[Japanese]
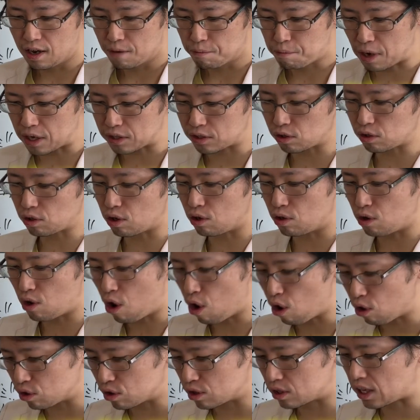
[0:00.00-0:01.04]
パソコン
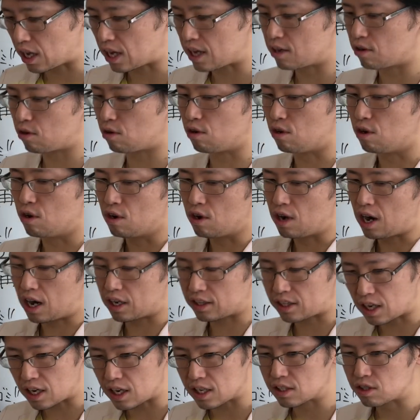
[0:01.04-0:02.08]
本体を
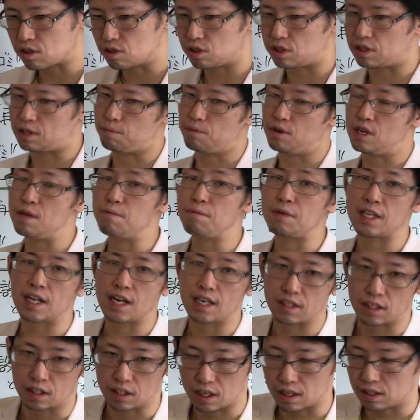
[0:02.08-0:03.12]
新しくしても意味
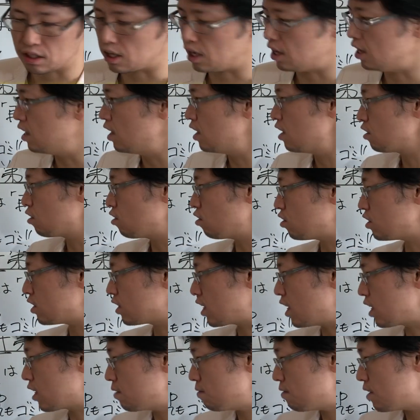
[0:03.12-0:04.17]
ないじゃないですか。ここ
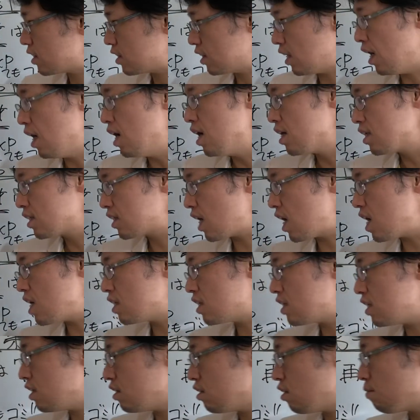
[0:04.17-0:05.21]
に書きました。
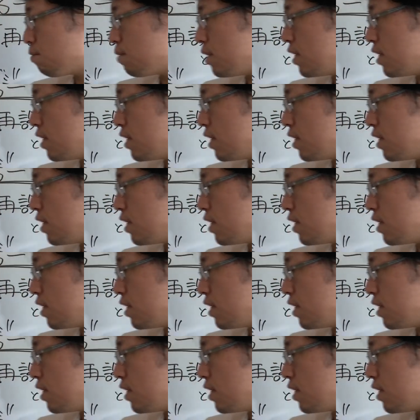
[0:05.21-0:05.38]
最新の